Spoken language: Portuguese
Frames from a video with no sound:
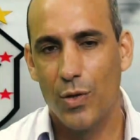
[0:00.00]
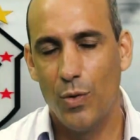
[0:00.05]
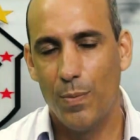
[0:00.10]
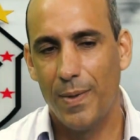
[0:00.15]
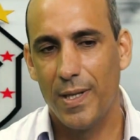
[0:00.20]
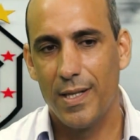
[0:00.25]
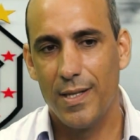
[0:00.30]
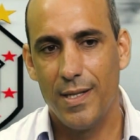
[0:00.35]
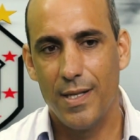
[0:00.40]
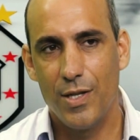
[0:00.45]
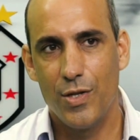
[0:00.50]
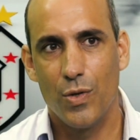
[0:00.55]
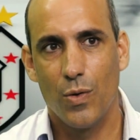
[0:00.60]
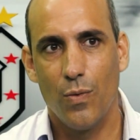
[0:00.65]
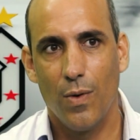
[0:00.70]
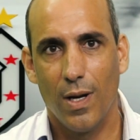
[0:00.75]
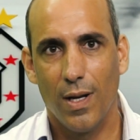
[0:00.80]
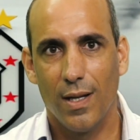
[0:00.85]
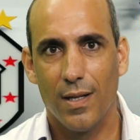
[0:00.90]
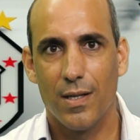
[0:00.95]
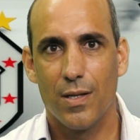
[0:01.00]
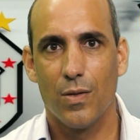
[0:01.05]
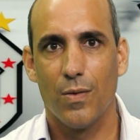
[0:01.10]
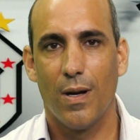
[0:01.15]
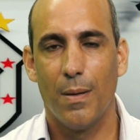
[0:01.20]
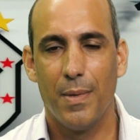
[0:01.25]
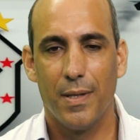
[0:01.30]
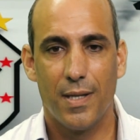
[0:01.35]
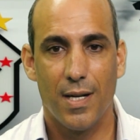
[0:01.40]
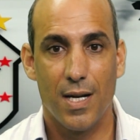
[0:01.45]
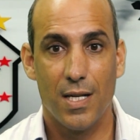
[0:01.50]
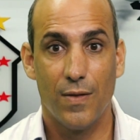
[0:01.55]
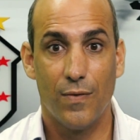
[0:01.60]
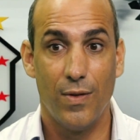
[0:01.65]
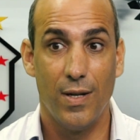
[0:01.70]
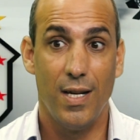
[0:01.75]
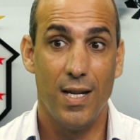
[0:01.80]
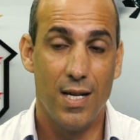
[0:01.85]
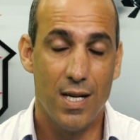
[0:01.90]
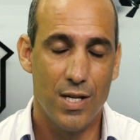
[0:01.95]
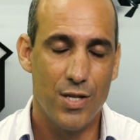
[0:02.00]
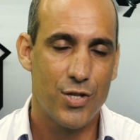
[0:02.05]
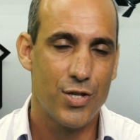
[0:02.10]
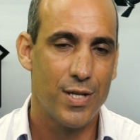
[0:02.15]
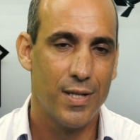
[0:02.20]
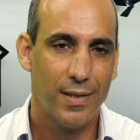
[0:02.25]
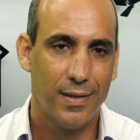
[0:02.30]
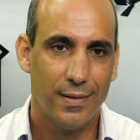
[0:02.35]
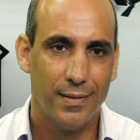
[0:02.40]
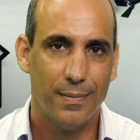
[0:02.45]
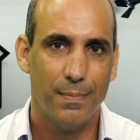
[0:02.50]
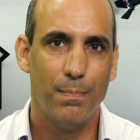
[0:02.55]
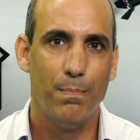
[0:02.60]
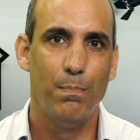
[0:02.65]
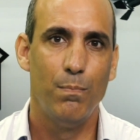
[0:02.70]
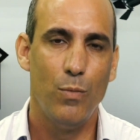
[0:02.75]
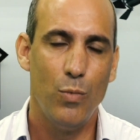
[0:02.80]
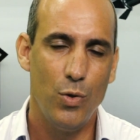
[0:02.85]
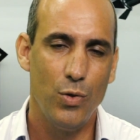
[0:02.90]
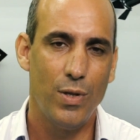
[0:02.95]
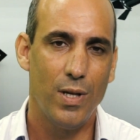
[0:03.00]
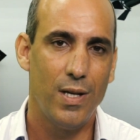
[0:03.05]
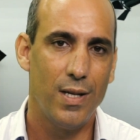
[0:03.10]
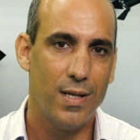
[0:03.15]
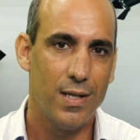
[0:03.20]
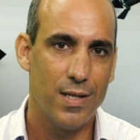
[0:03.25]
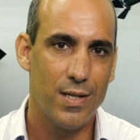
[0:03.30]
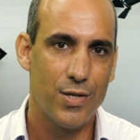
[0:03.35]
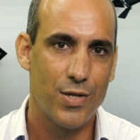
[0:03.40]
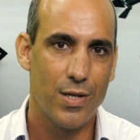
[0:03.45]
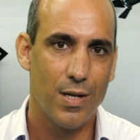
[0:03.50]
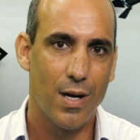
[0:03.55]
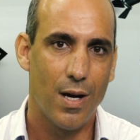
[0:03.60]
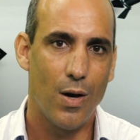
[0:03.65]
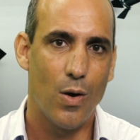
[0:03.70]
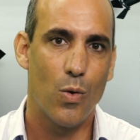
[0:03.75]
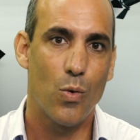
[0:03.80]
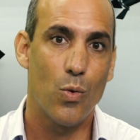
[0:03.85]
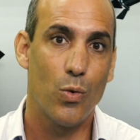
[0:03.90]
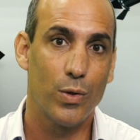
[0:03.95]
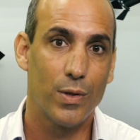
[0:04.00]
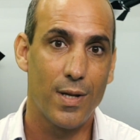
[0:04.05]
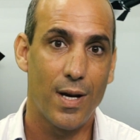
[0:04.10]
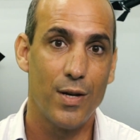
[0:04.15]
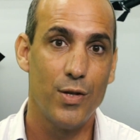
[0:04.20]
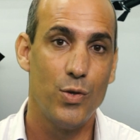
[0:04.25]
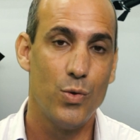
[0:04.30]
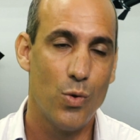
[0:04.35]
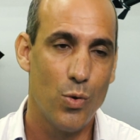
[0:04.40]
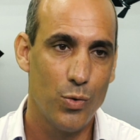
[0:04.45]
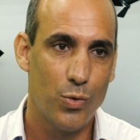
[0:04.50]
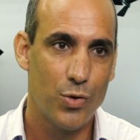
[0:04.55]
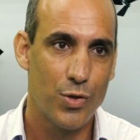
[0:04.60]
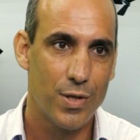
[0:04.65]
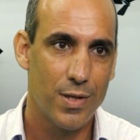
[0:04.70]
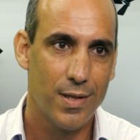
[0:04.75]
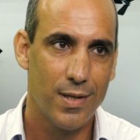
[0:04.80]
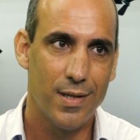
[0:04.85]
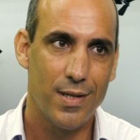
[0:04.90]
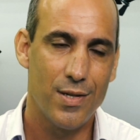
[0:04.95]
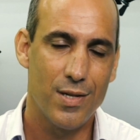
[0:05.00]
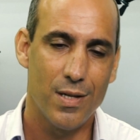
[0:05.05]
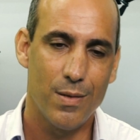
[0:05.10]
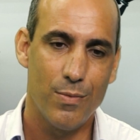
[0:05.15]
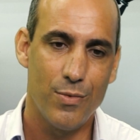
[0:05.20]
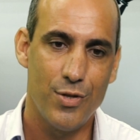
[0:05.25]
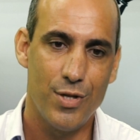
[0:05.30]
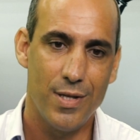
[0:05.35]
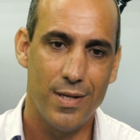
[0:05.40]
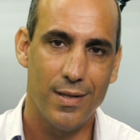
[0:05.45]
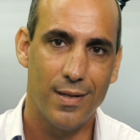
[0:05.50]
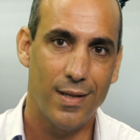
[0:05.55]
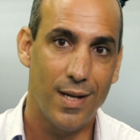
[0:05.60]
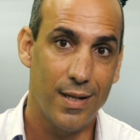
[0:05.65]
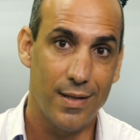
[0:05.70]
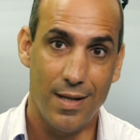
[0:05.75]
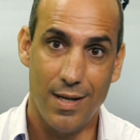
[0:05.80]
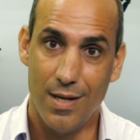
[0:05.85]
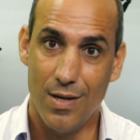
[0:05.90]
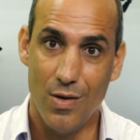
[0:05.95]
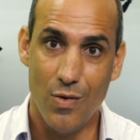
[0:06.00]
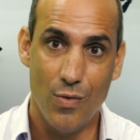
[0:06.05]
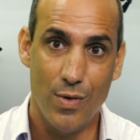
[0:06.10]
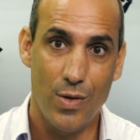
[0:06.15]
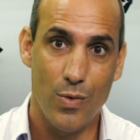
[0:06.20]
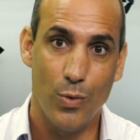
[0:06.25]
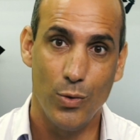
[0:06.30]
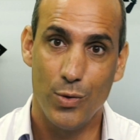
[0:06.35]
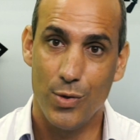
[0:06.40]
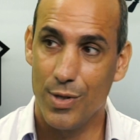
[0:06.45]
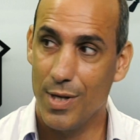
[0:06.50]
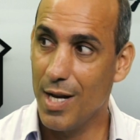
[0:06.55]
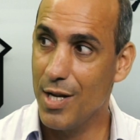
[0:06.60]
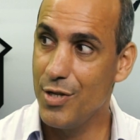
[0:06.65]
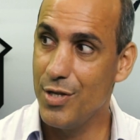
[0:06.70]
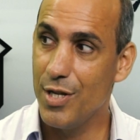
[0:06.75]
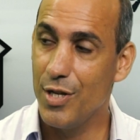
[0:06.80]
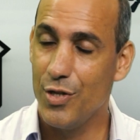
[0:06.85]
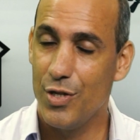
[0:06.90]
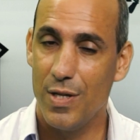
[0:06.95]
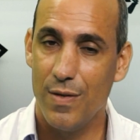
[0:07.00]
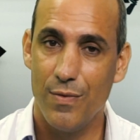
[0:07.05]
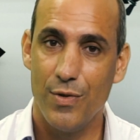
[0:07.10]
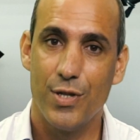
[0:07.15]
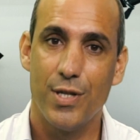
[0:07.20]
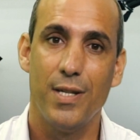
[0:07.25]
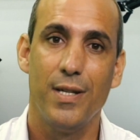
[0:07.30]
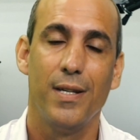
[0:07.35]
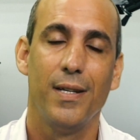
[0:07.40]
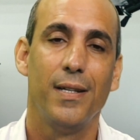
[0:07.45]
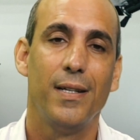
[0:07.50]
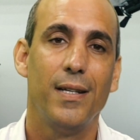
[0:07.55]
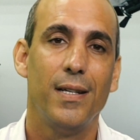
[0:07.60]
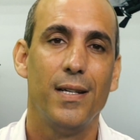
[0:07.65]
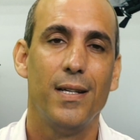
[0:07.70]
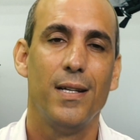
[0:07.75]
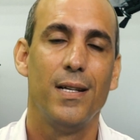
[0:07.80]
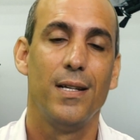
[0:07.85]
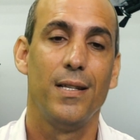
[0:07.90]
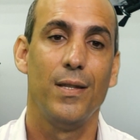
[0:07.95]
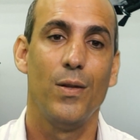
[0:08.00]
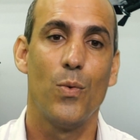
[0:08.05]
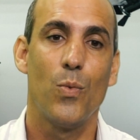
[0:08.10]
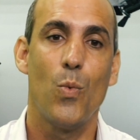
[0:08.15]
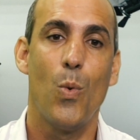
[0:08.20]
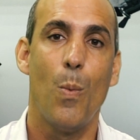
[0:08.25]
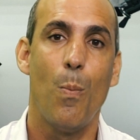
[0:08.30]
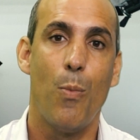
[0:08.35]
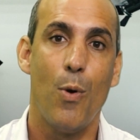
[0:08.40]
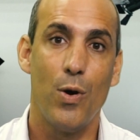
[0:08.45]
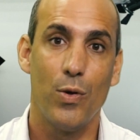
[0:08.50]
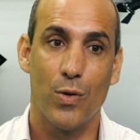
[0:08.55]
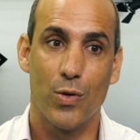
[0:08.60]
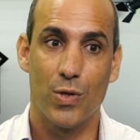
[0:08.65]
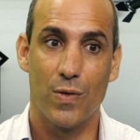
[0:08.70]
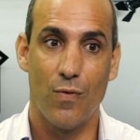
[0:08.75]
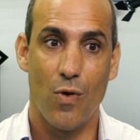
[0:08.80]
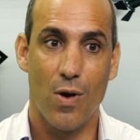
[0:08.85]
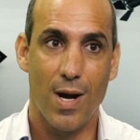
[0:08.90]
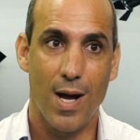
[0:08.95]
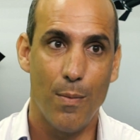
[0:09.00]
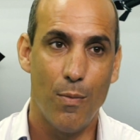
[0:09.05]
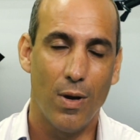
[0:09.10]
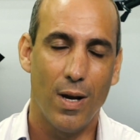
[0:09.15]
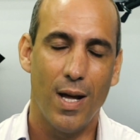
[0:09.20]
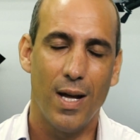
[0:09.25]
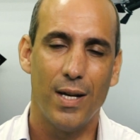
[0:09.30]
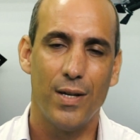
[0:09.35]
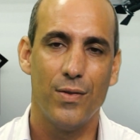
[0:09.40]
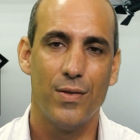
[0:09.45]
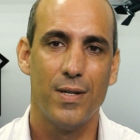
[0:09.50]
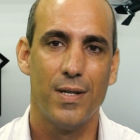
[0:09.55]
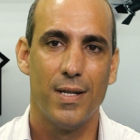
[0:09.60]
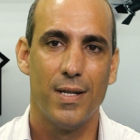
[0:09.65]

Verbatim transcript: do presidente com relação à arbitragem foi elegante, muito elegante, ao contrário de outros, chamamos de ladrão e outros adjetivos que não compõem nosso vocabulário.